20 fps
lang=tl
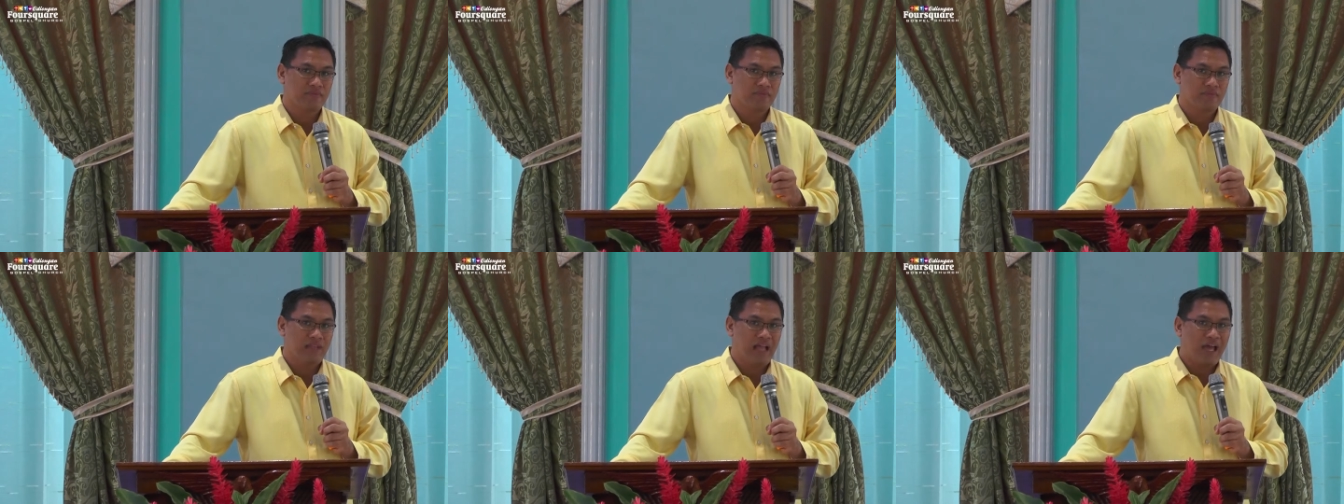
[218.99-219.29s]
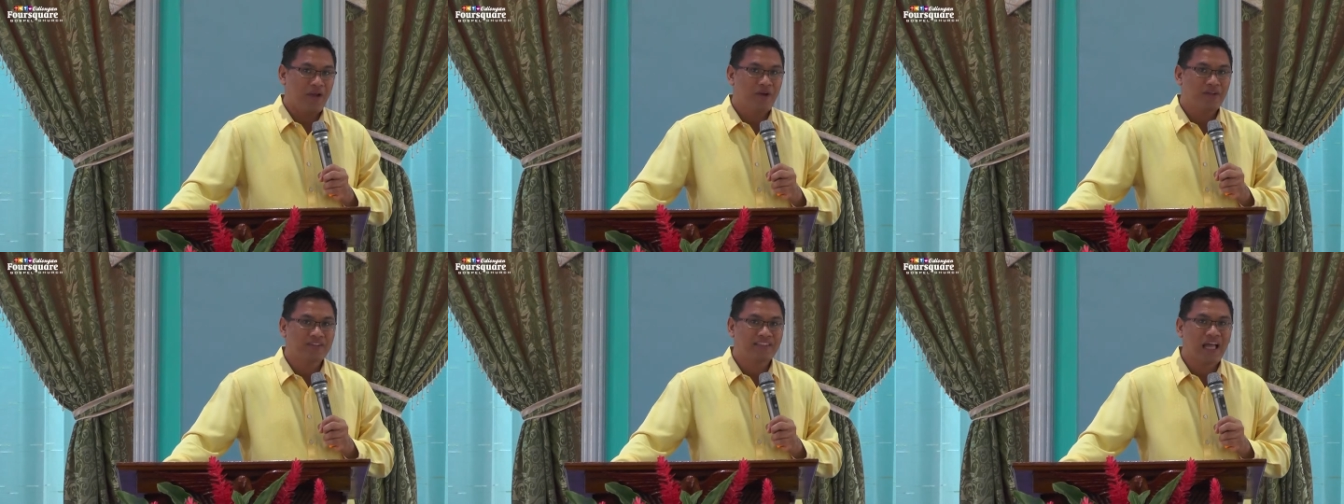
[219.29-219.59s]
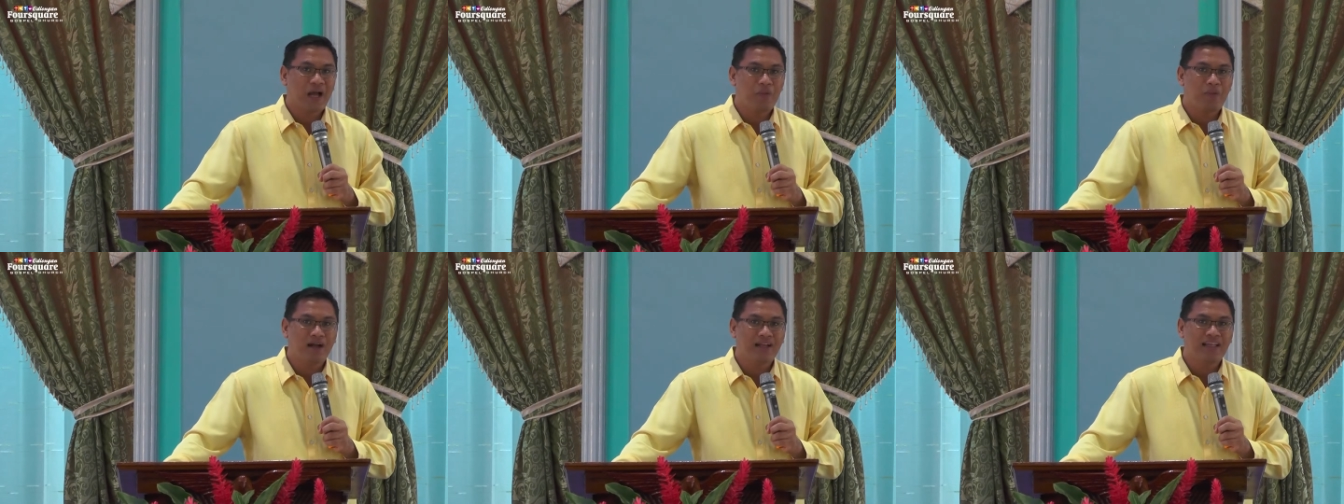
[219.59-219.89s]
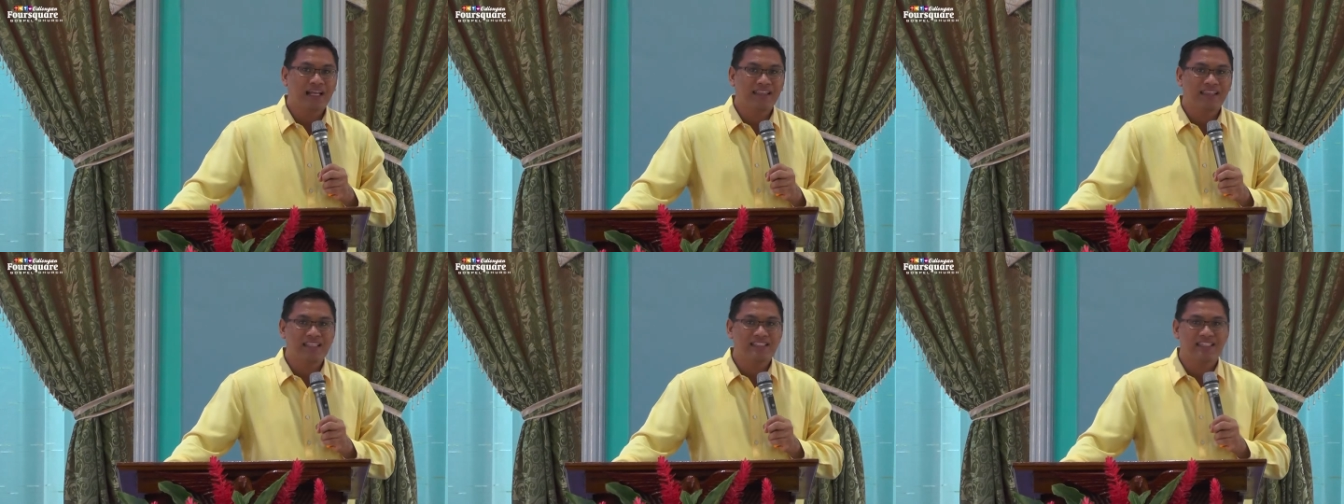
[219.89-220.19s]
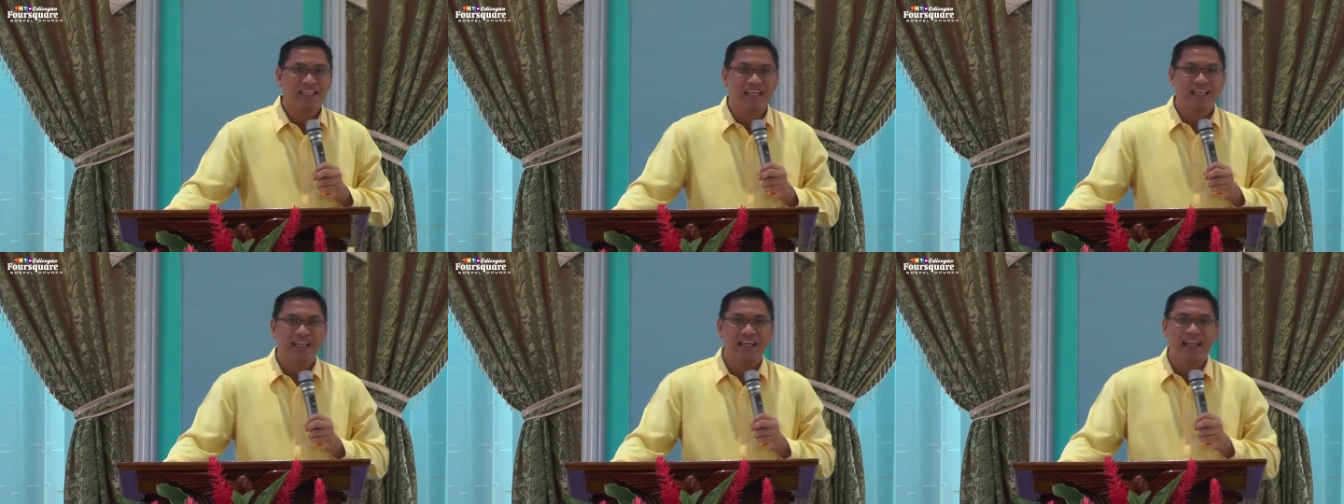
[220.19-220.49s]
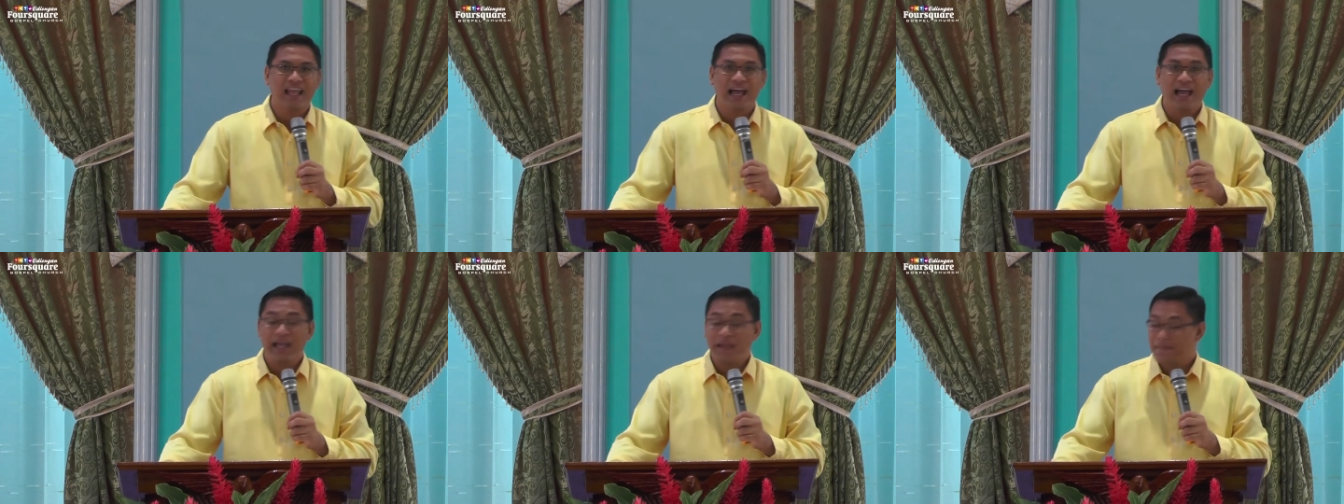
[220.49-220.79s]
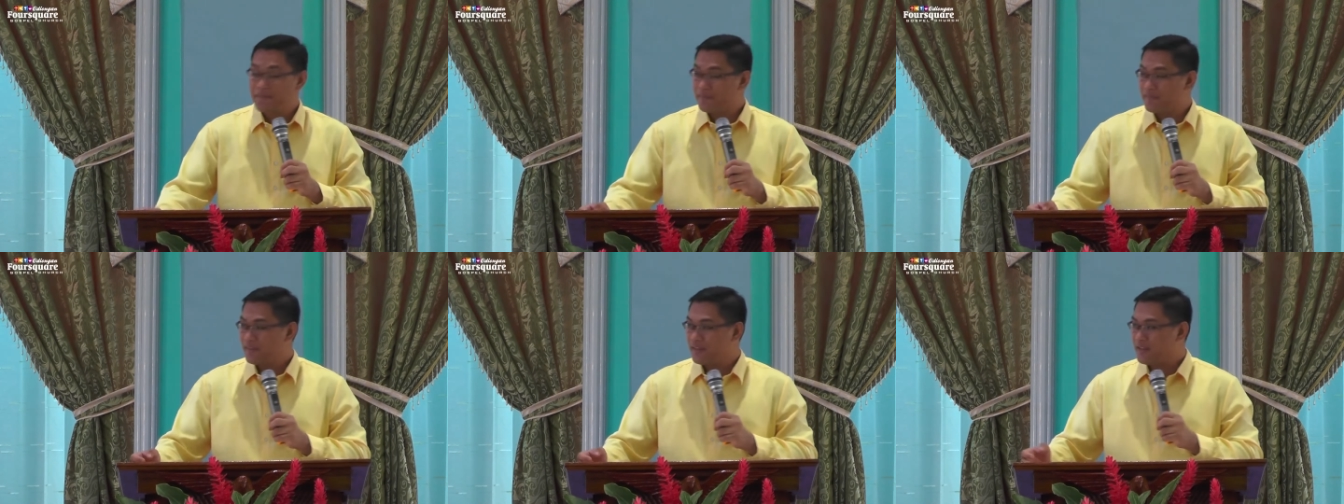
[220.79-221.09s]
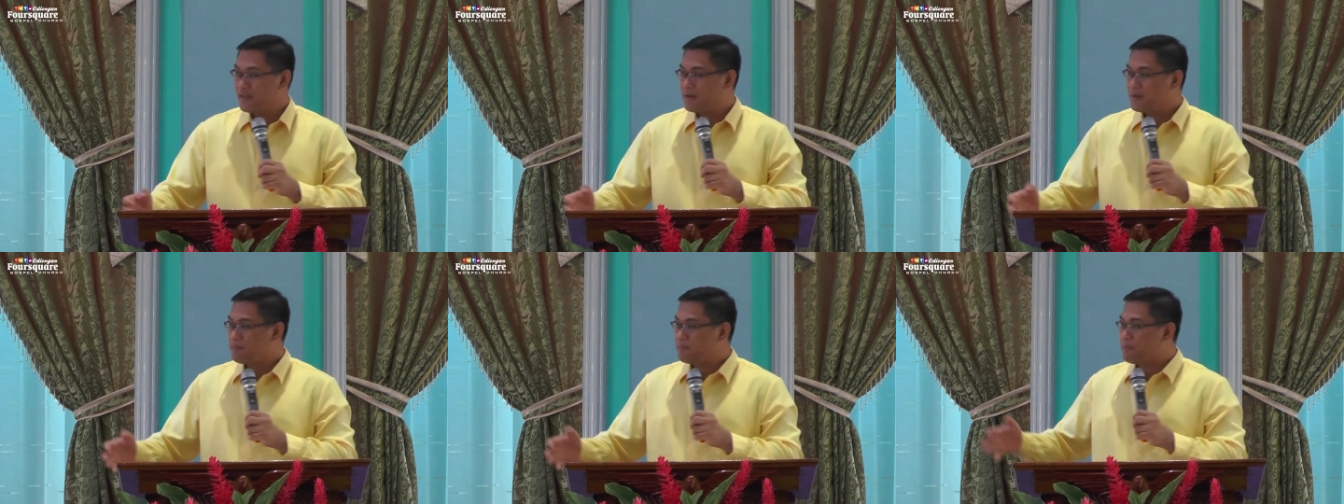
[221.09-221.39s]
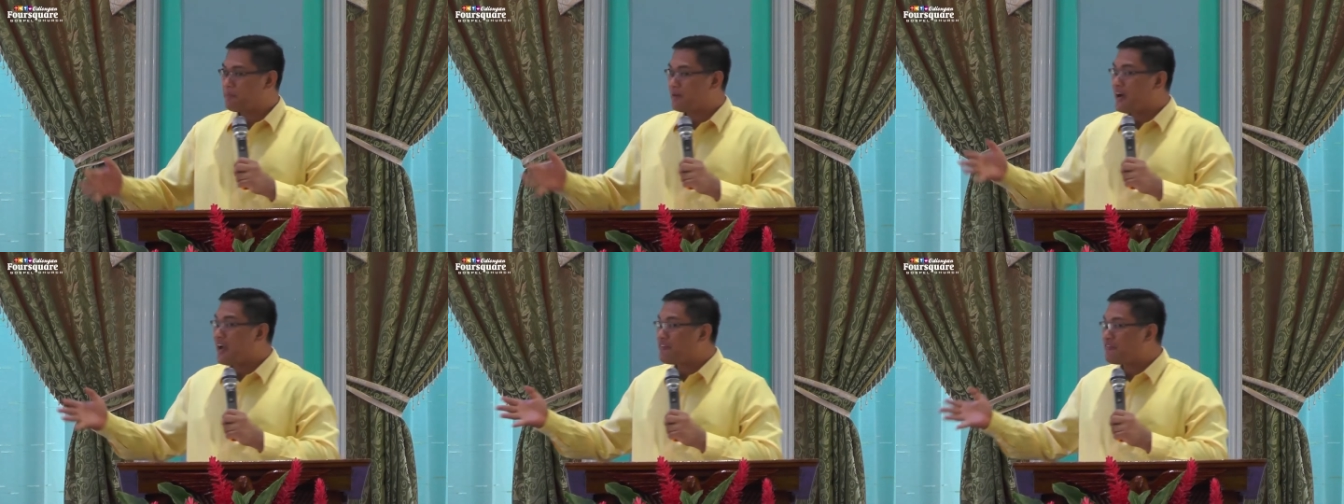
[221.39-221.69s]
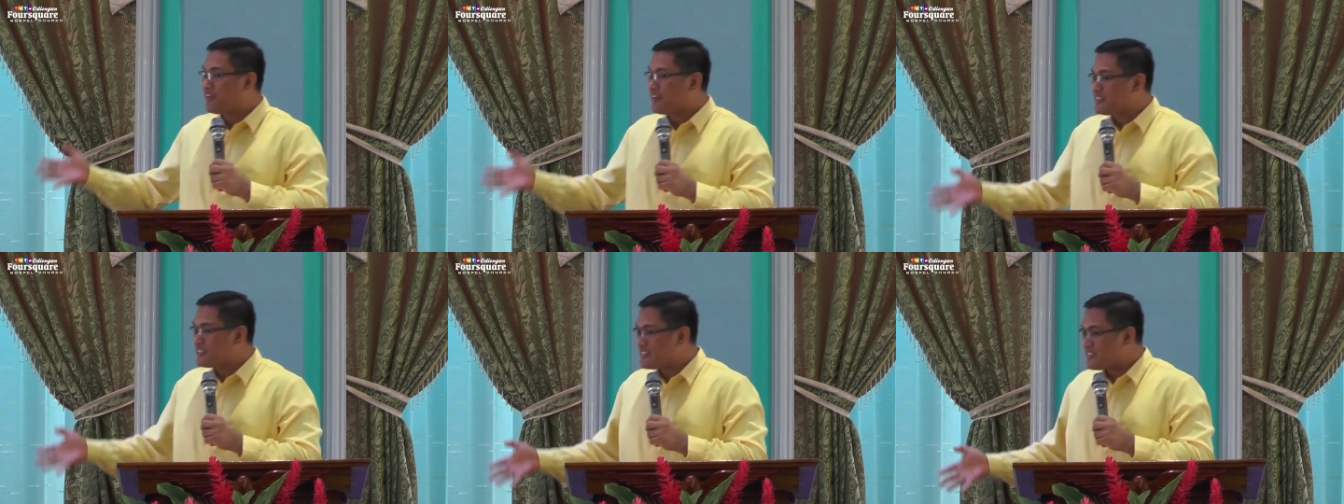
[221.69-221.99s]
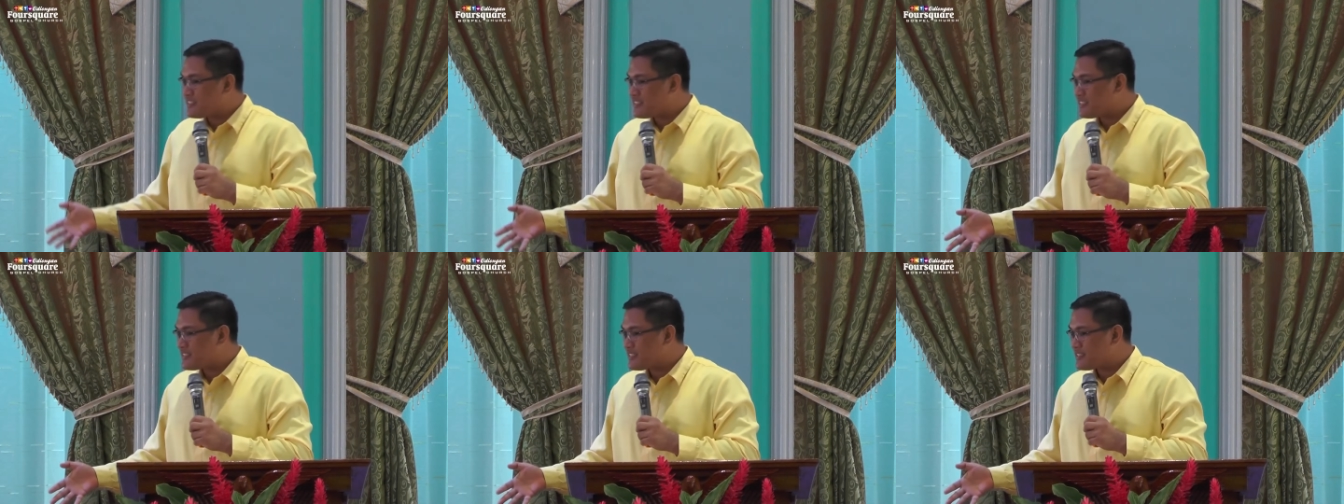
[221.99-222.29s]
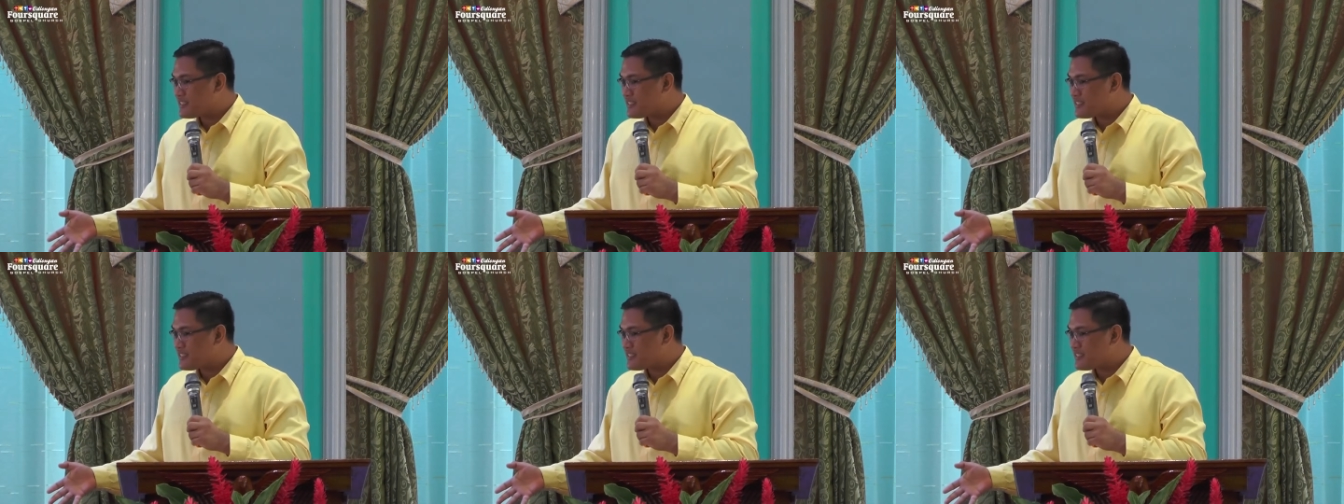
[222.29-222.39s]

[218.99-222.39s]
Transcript: Ano ang tawag natin sa kanila? Prophets.